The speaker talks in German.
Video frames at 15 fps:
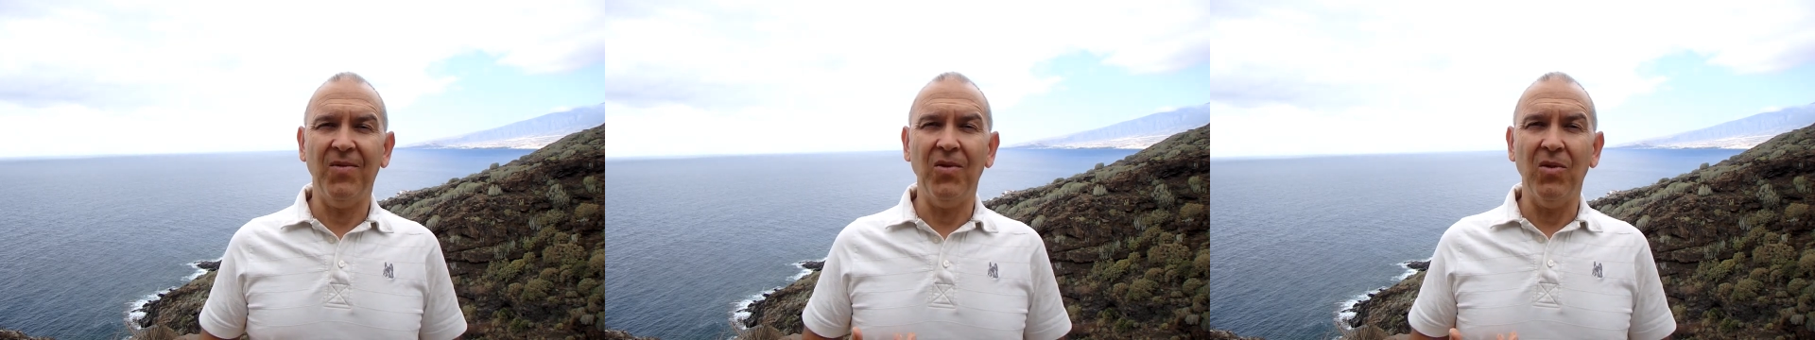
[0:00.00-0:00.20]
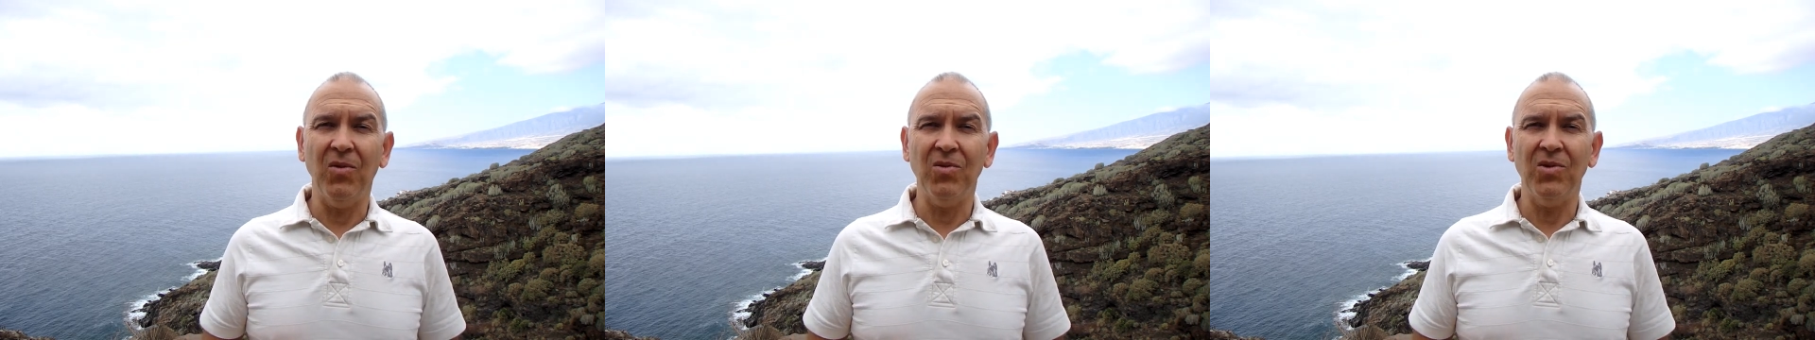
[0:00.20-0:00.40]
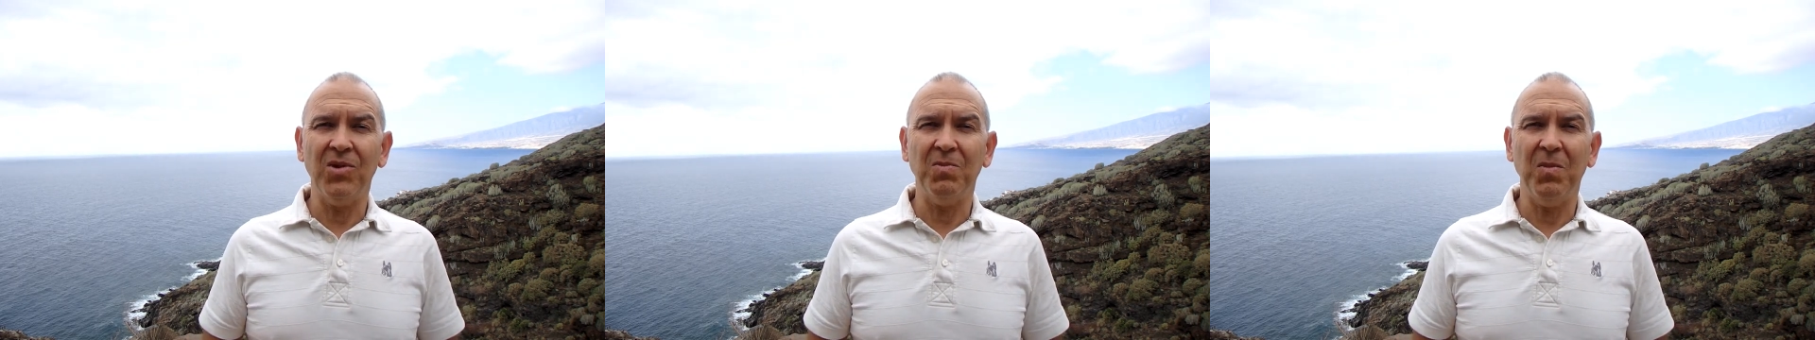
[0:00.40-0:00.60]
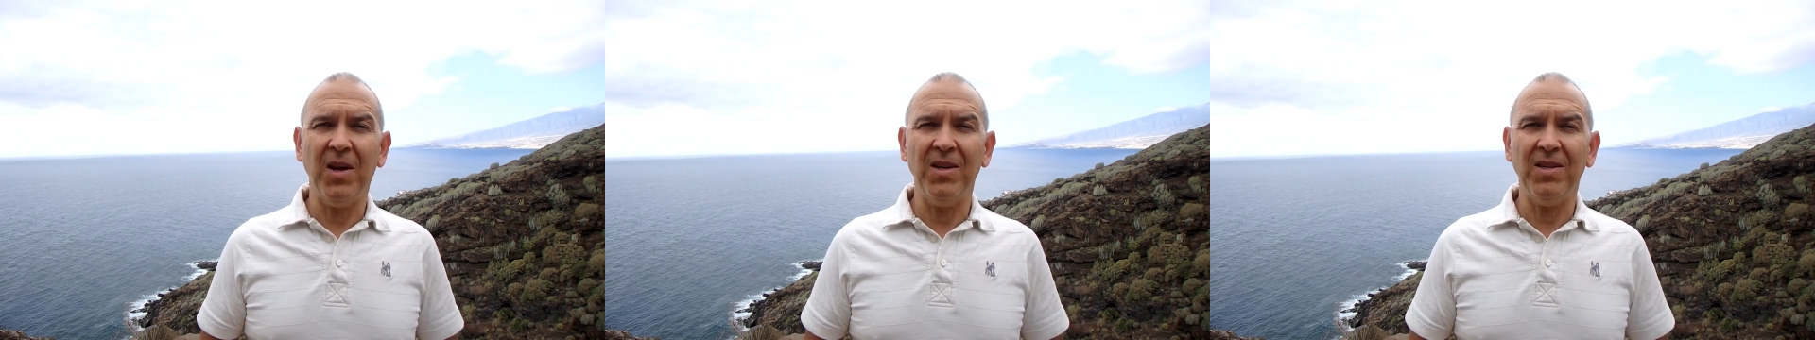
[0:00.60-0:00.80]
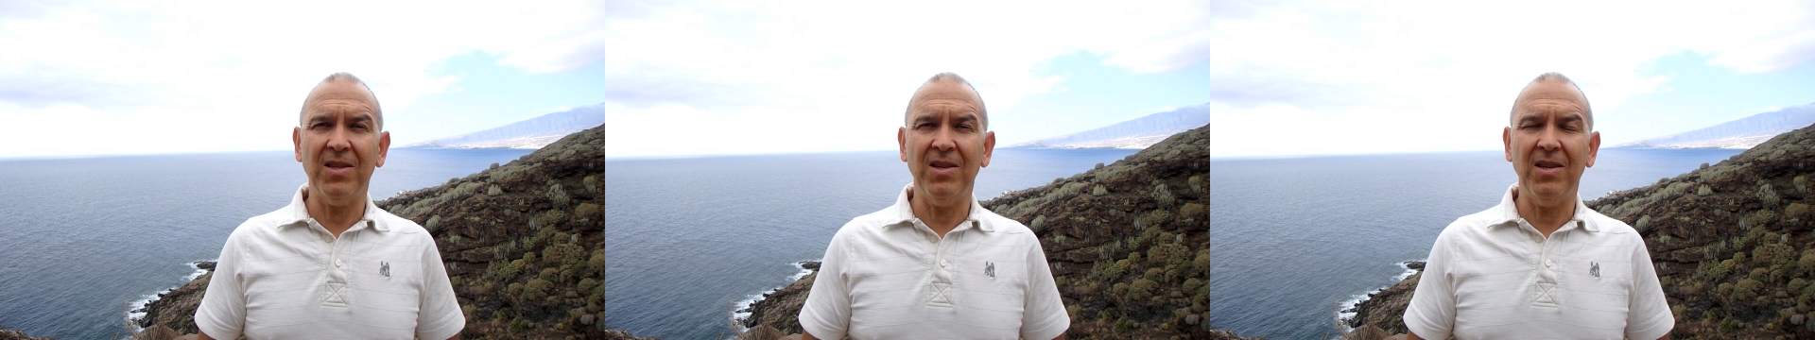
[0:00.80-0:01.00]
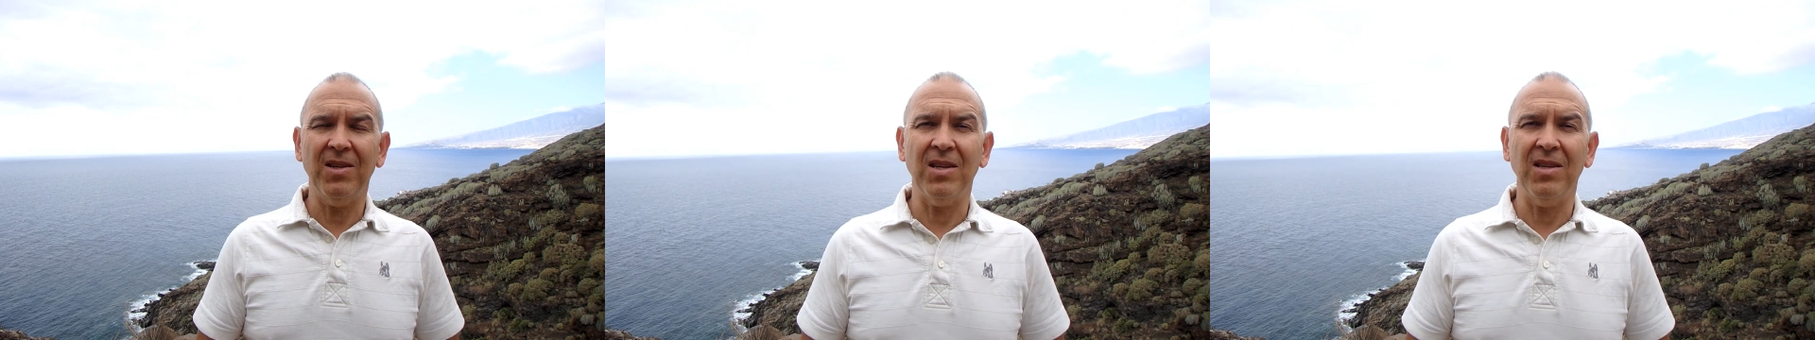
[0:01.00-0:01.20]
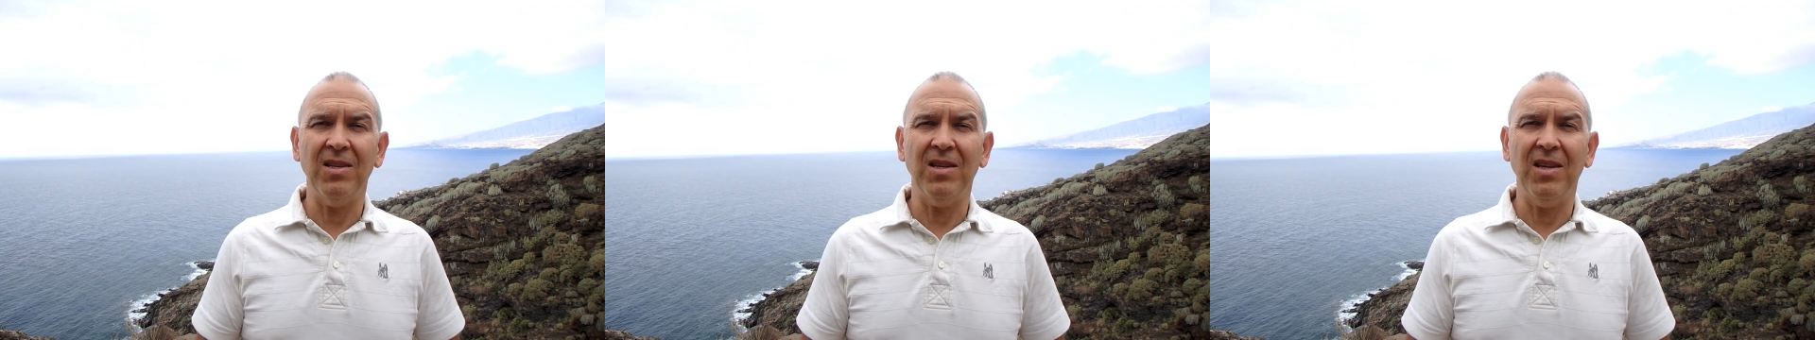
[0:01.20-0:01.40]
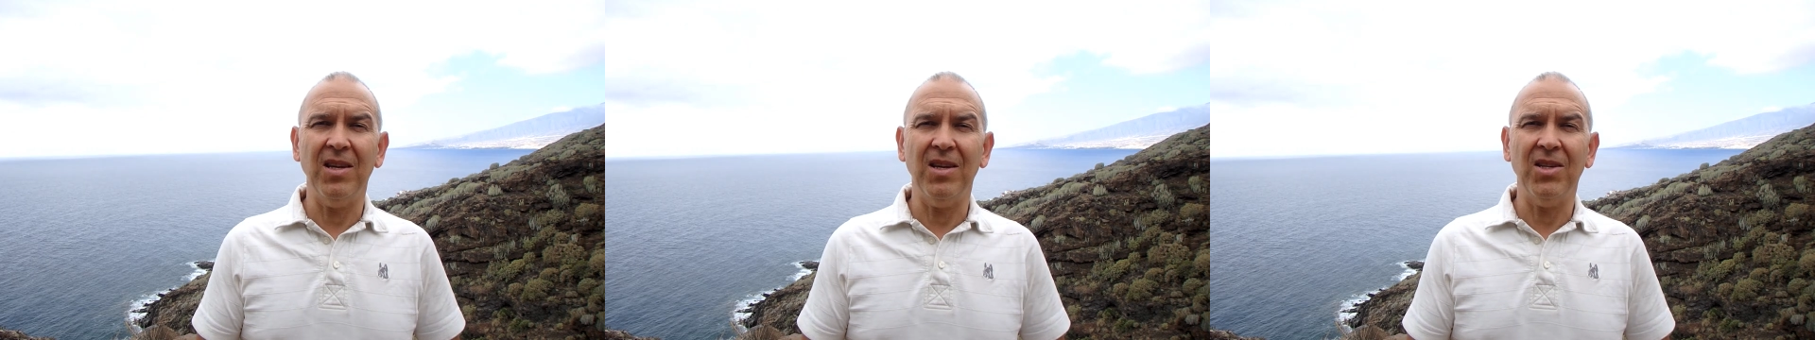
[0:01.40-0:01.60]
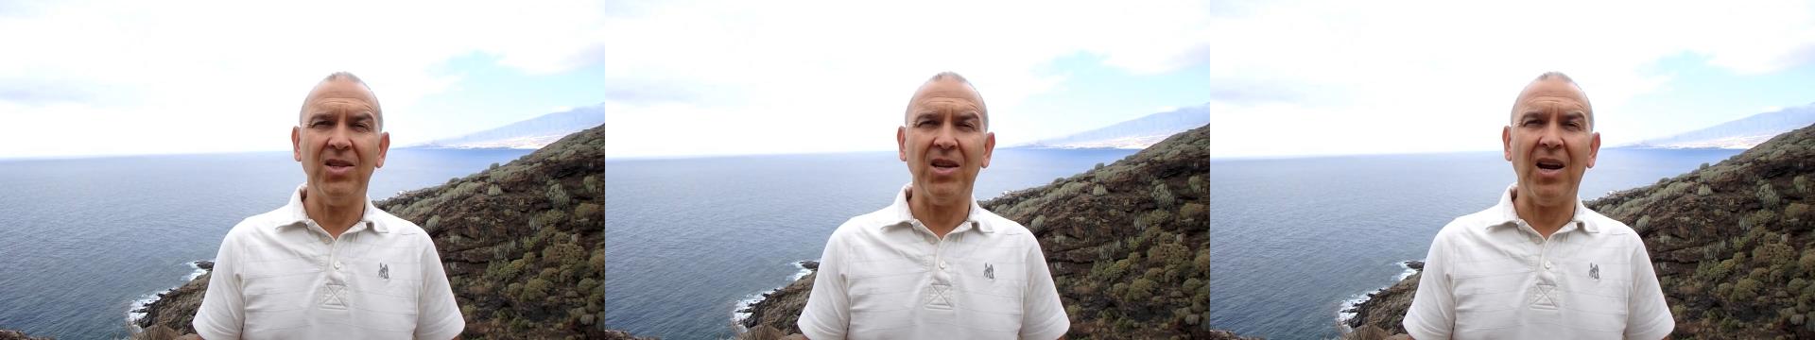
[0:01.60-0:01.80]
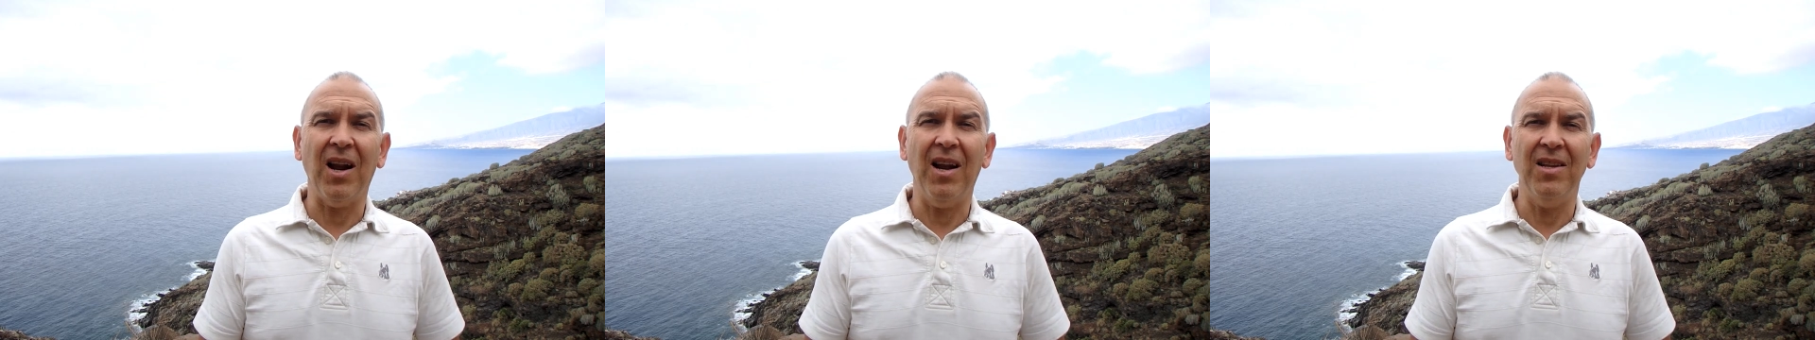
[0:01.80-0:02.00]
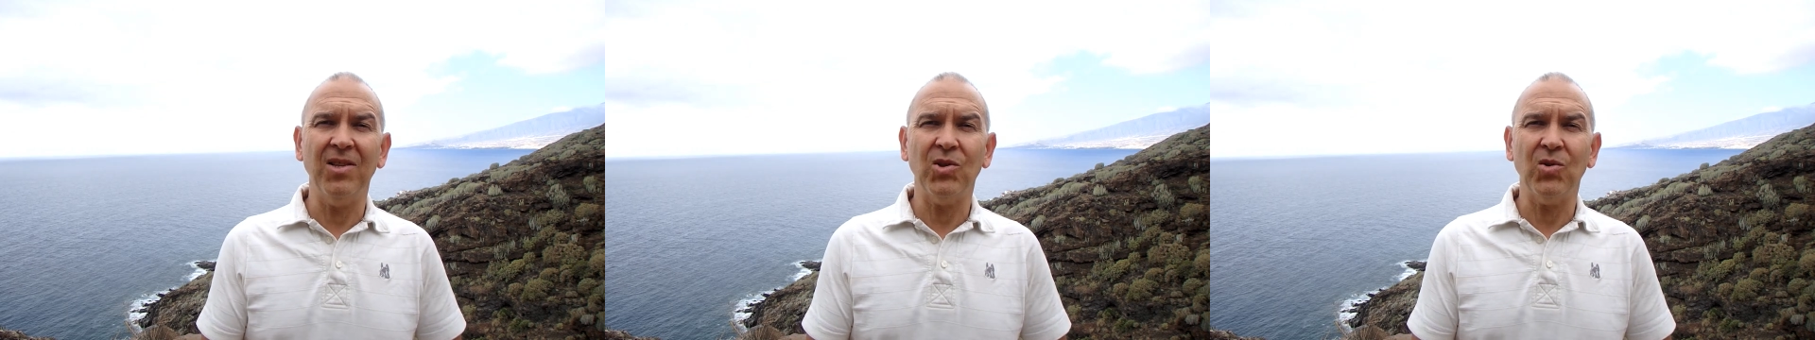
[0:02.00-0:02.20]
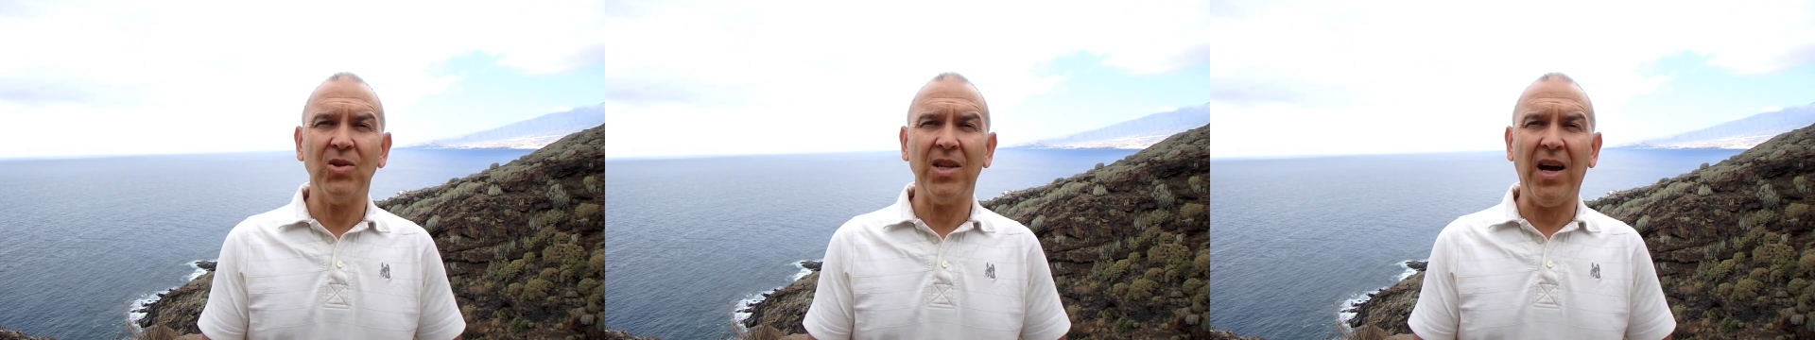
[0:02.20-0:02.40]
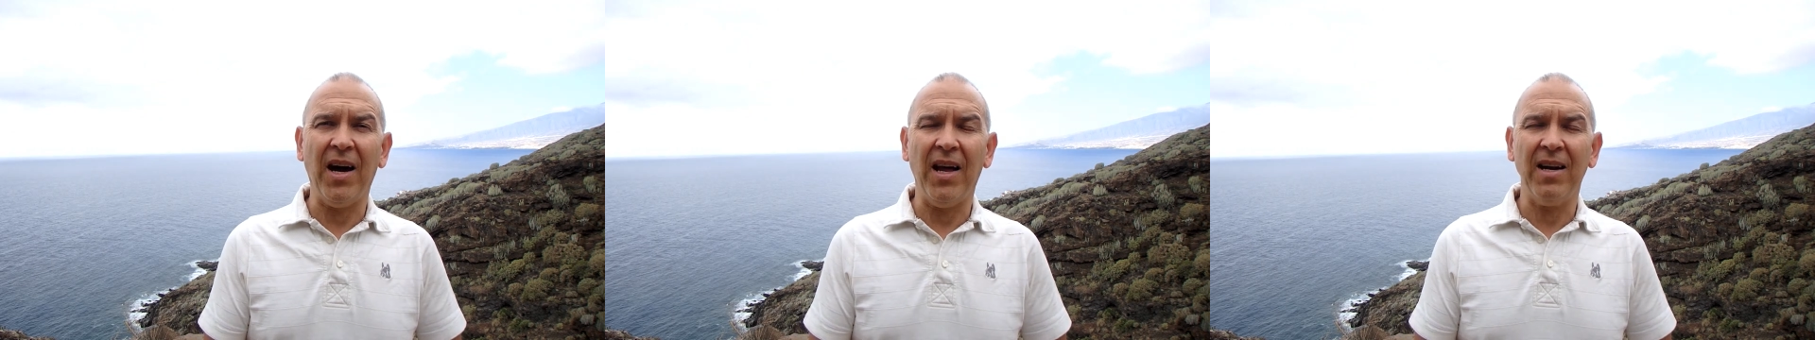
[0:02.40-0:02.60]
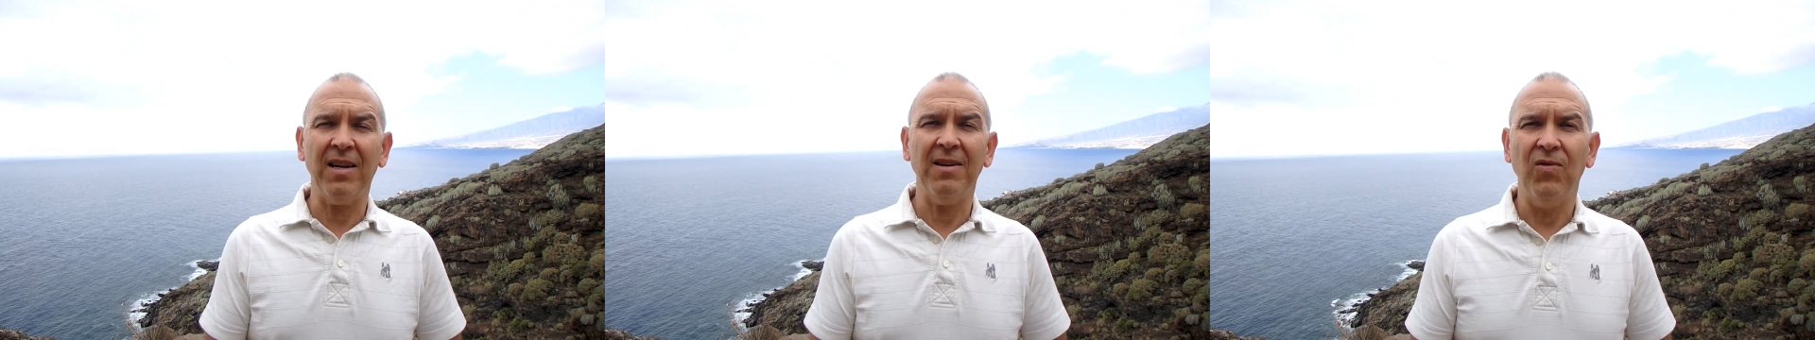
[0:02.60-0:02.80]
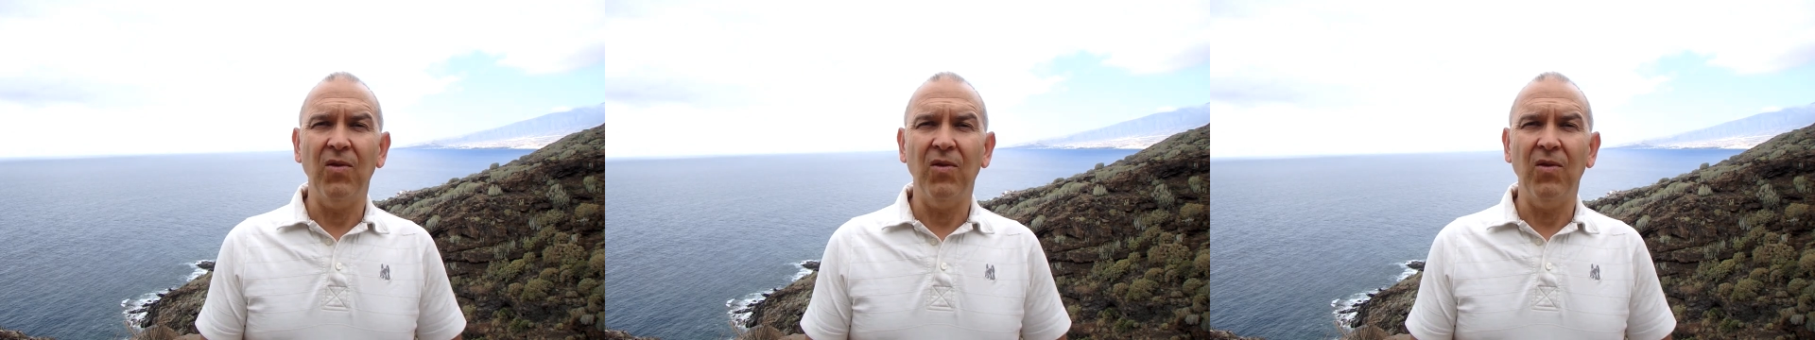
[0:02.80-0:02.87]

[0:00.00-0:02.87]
Für uns Menschen sind die Strahlen zu stark.